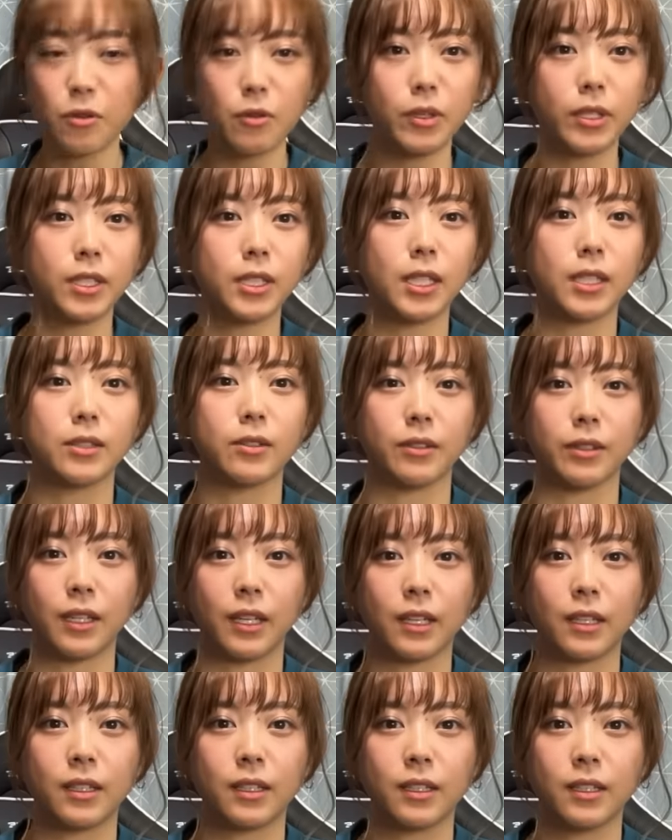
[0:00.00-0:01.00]
超えてたんですよ
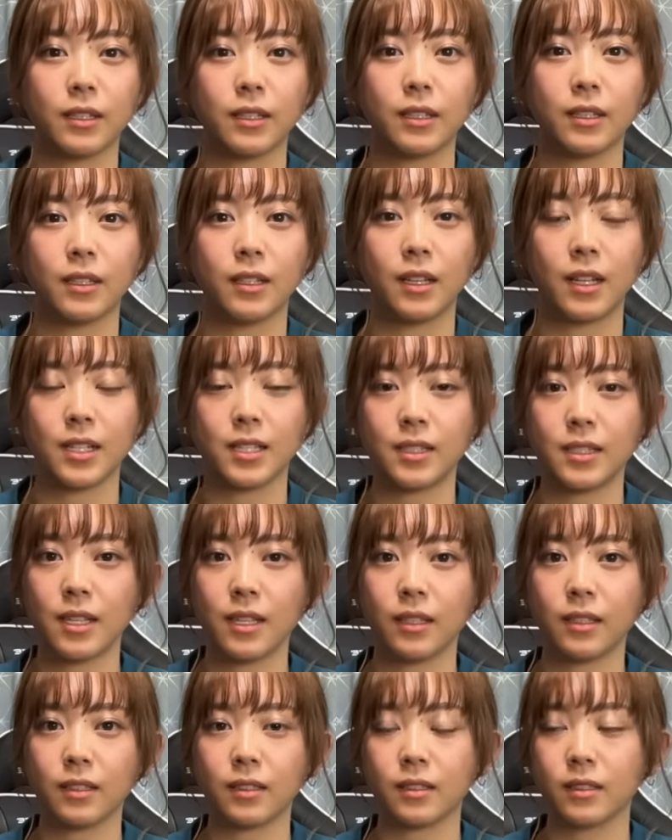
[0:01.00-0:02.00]
ね
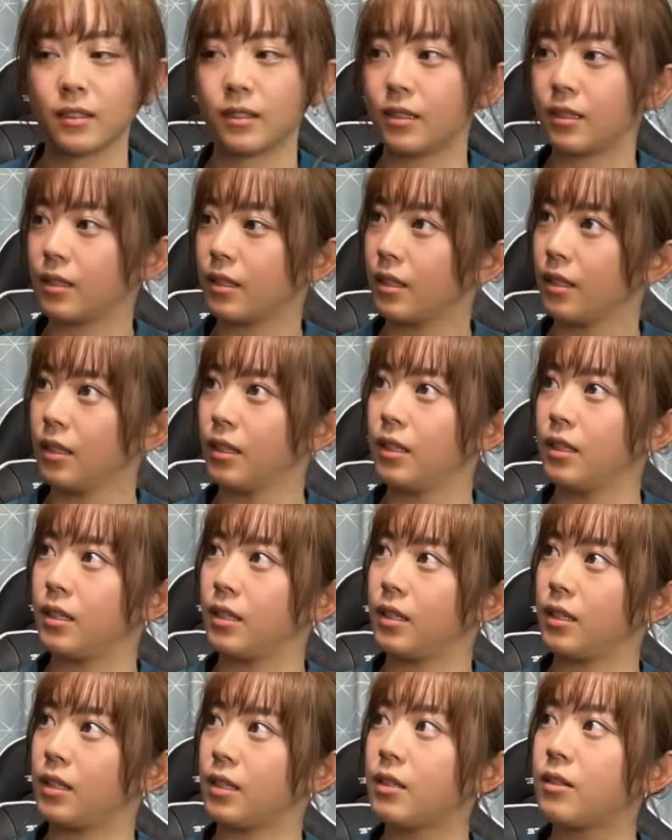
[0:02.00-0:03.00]
8000
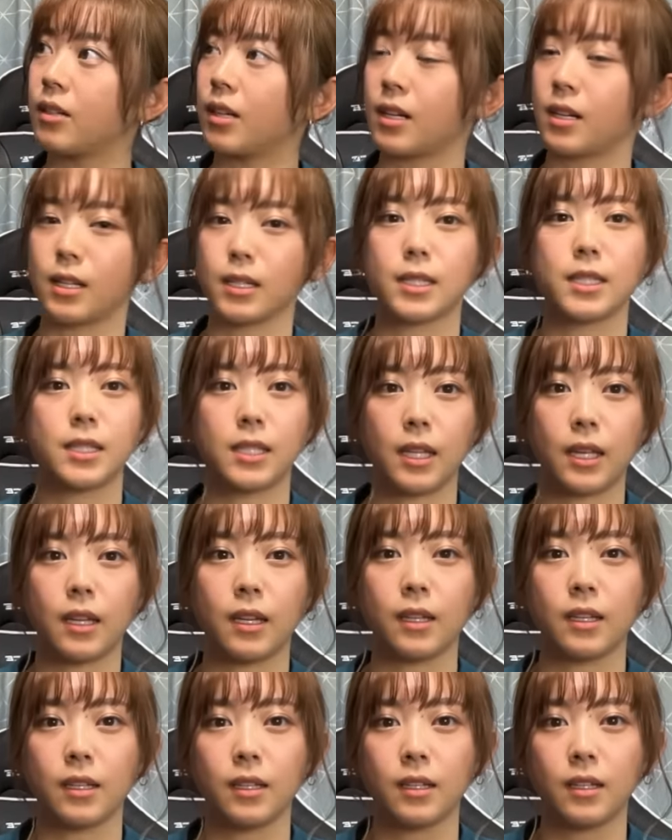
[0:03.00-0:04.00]
いくらかし
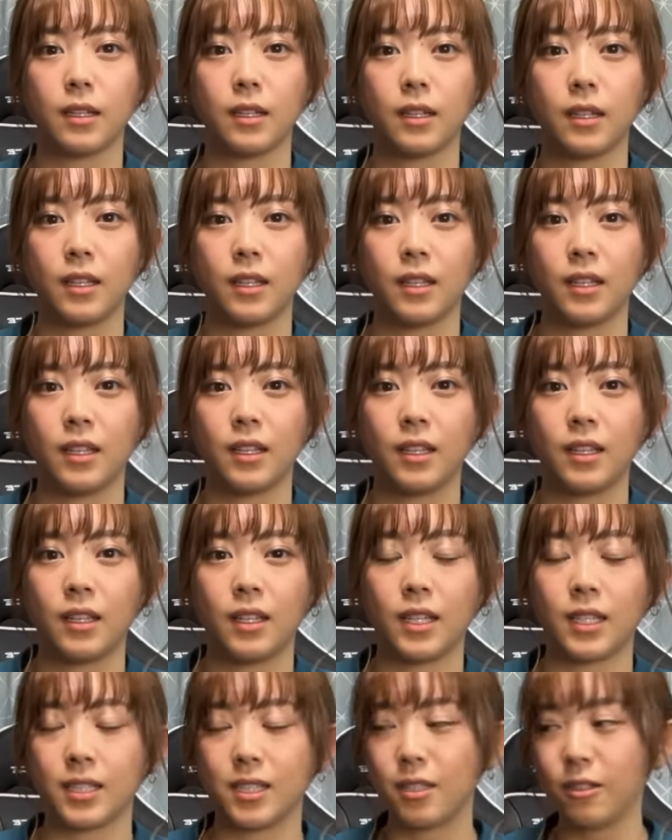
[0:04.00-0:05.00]
て
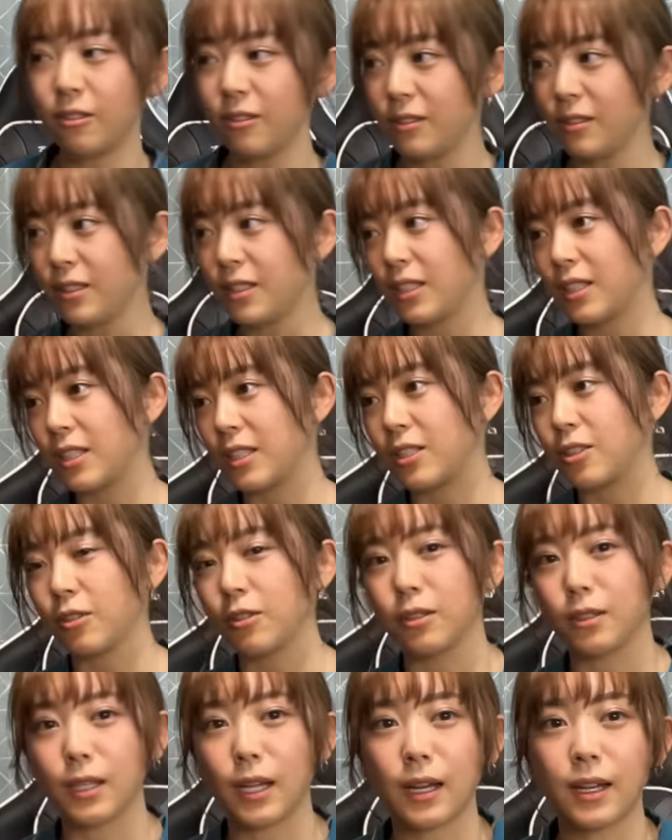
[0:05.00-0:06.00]
で正直
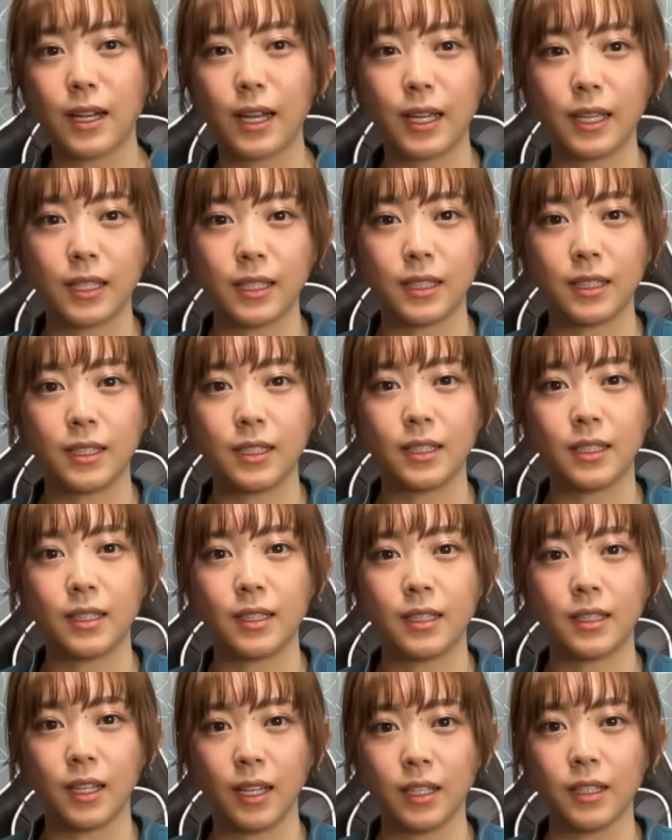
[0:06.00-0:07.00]
ちょっと高い
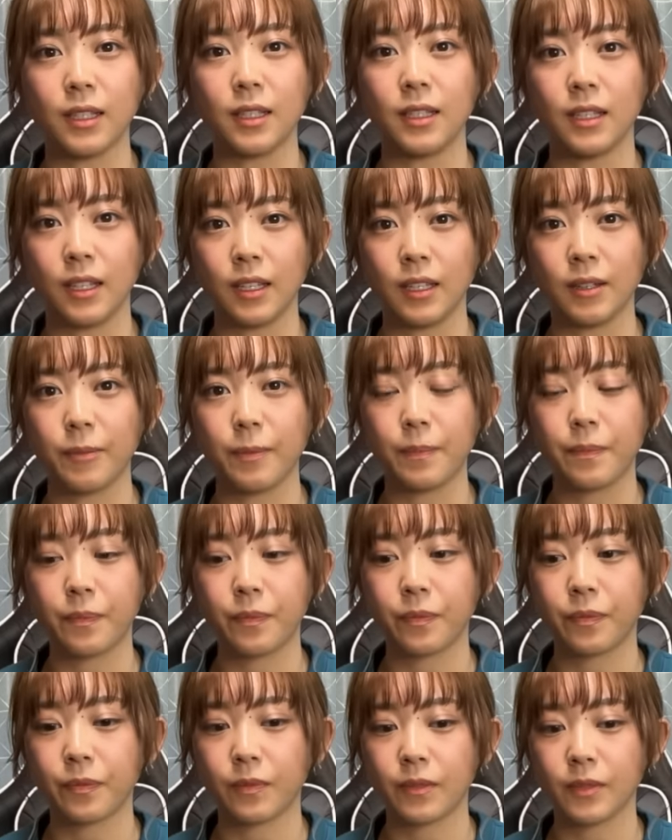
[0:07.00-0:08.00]
なって
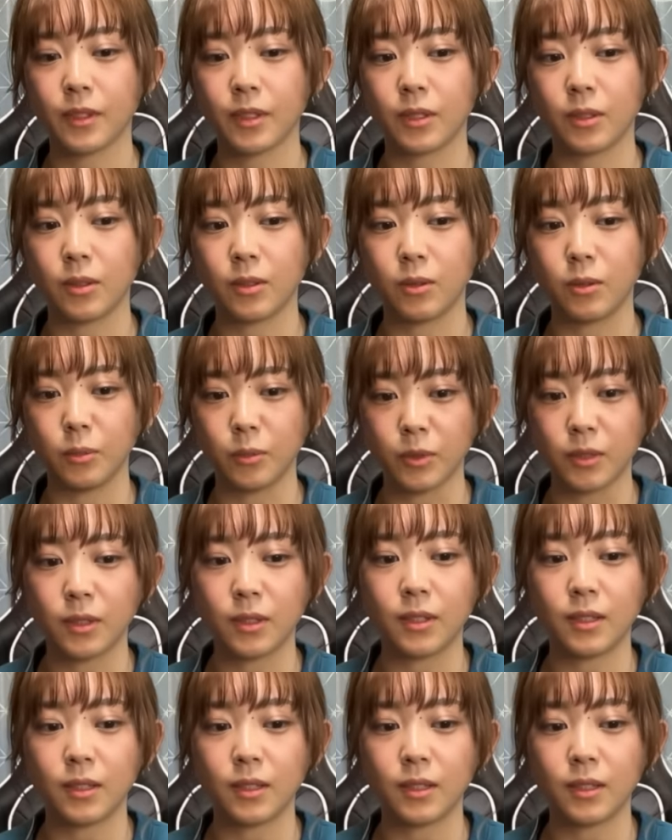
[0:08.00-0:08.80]
思っ